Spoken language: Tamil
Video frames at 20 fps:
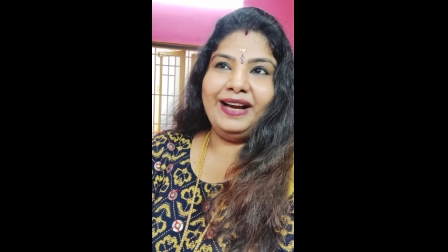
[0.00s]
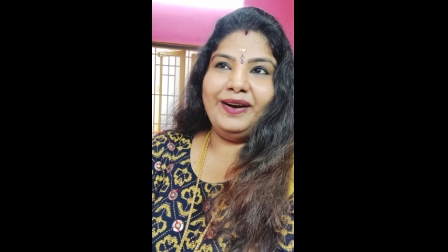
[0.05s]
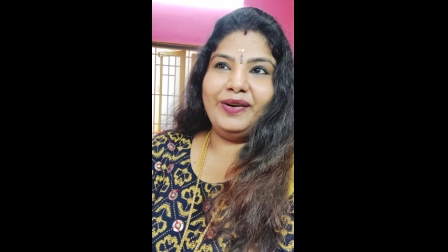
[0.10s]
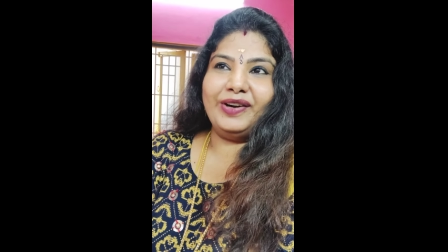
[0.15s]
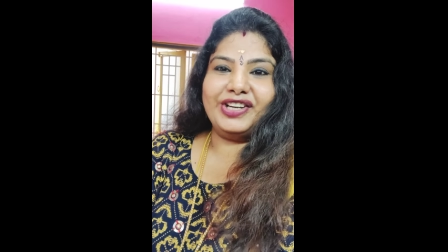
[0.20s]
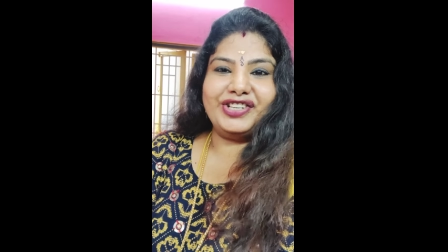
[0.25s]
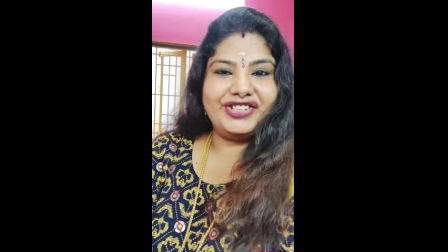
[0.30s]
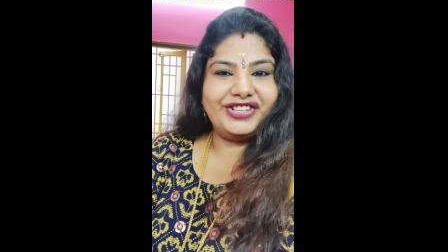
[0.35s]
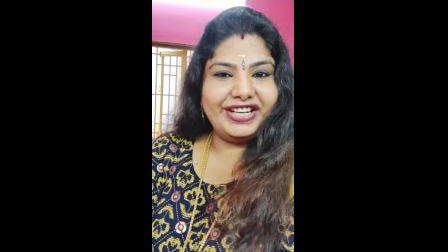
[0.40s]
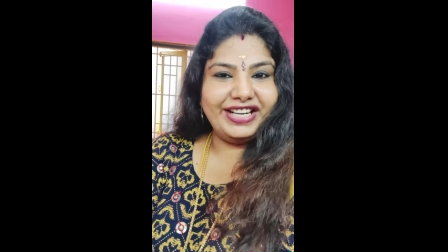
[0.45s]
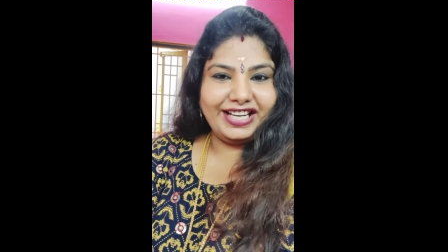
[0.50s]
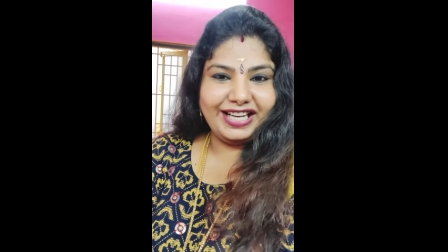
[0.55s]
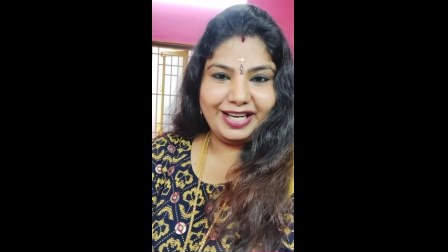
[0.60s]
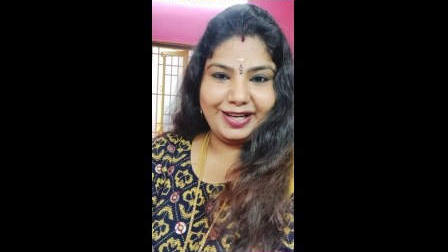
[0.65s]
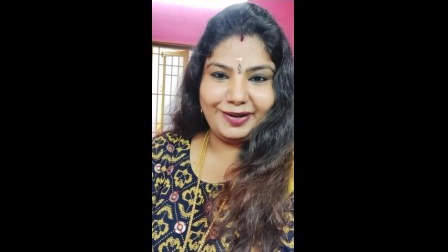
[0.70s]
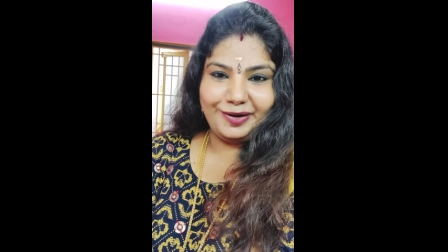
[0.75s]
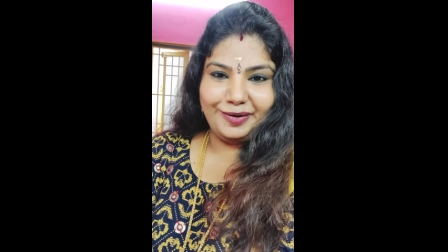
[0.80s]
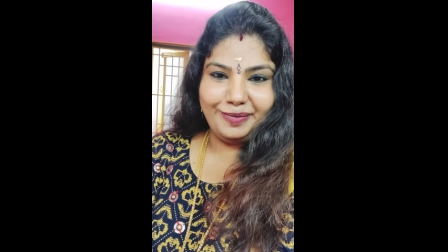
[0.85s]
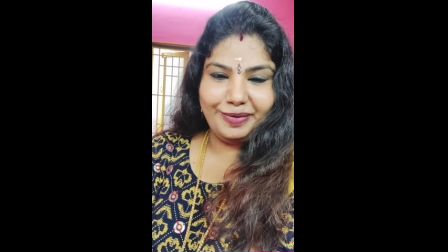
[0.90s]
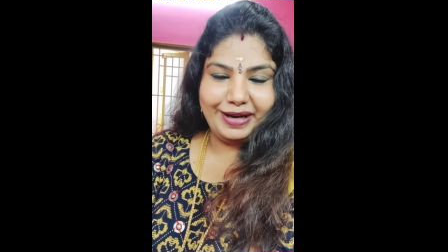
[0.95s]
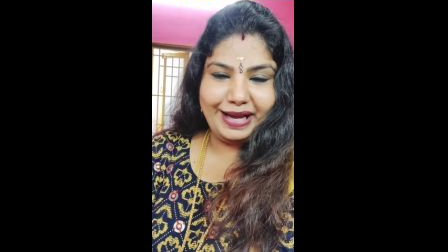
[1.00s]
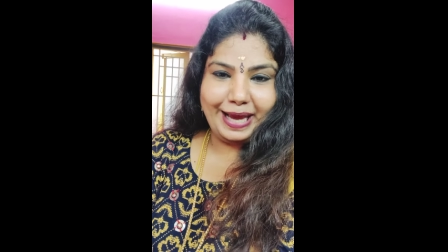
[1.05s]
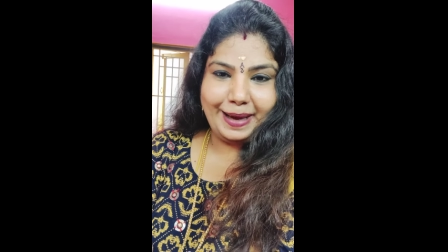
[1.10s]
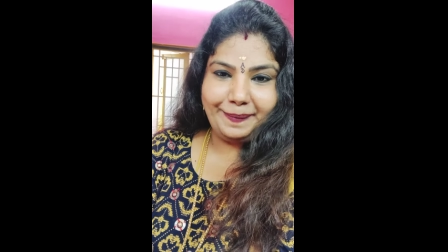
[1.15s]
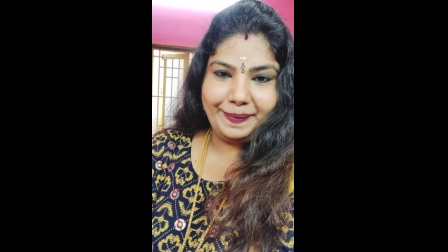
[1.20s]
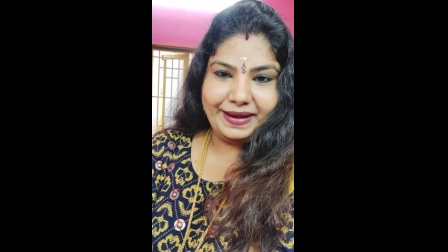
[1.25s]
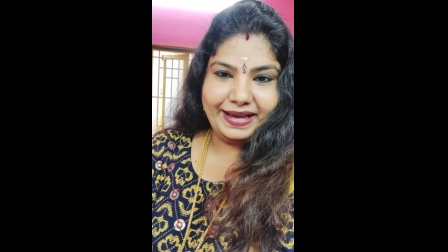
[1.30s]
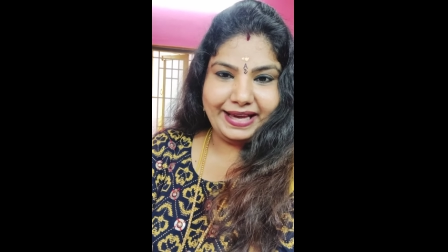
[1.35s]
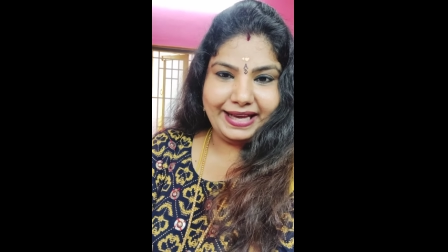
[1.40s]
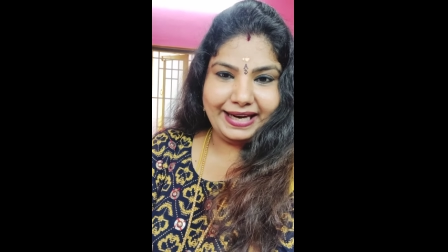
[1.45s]
அவங்க ஸ்ரீ அக்கா ரொம்ப
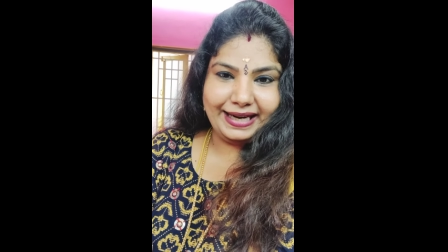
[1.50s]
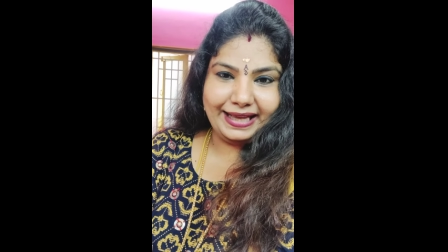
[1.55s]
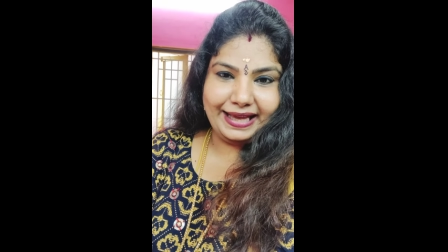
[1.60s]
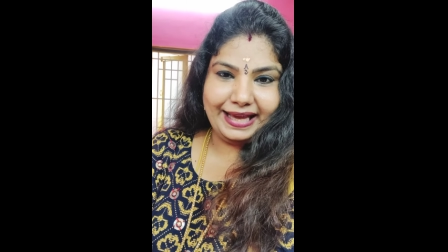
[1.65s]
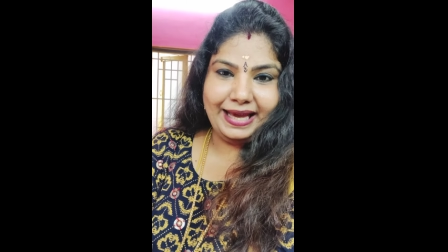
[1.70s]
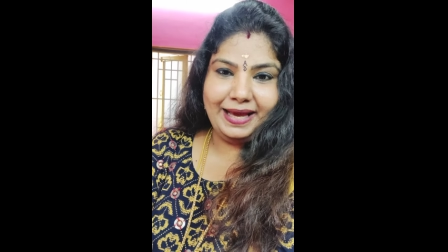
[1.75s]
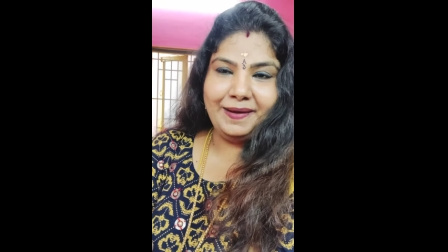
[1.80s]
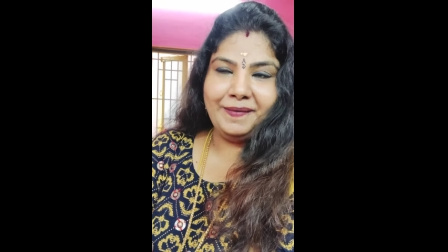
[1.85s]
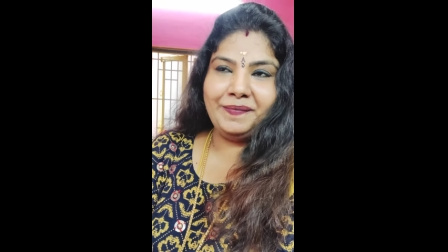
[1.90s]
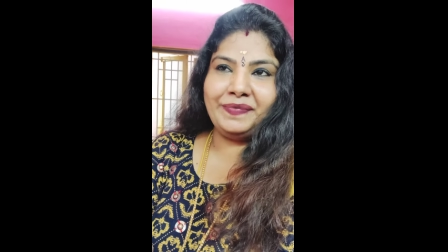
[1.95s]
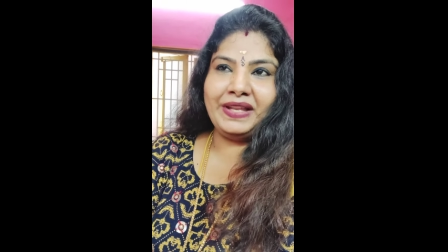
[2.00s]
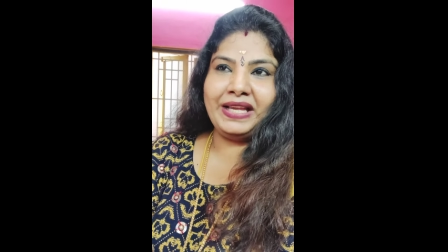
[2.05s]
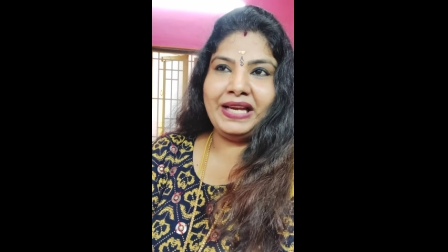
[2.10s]
ஹாப்பியாக இருக்கேன்